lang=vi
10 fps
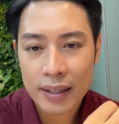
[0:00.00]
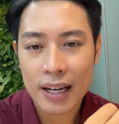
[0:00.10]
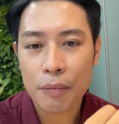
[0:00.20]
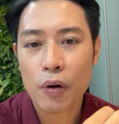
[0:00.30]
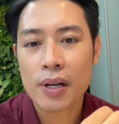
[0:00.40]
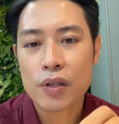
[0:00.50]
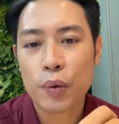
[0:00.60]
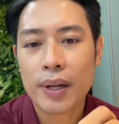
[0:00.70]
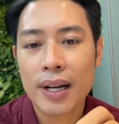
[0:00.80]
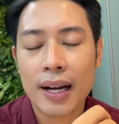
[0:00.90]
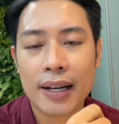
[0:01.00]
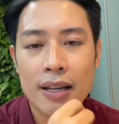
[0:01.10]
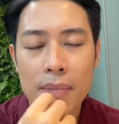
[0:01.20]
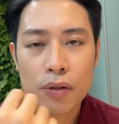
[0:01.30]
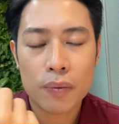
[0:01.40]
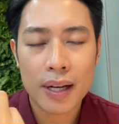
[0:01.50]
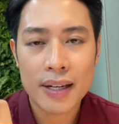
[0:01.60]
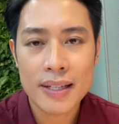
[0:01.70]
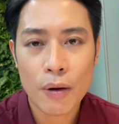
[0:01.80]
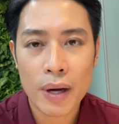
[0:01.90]
Nên là mọi người chú ý là khi mà chúng ta
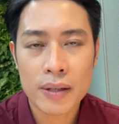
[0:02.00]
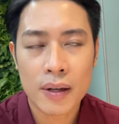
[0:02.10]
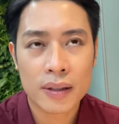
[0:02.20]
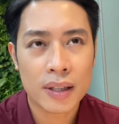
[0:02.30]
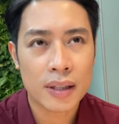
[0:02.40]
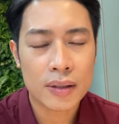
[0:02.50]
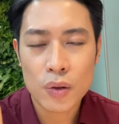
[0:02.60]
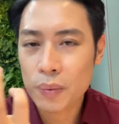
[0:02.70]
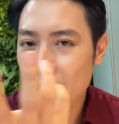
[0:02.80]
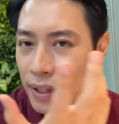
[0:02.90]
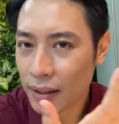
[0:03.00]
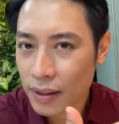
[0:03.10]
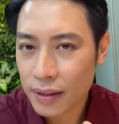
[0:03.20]
đi ra ngoài đường thì chúng ta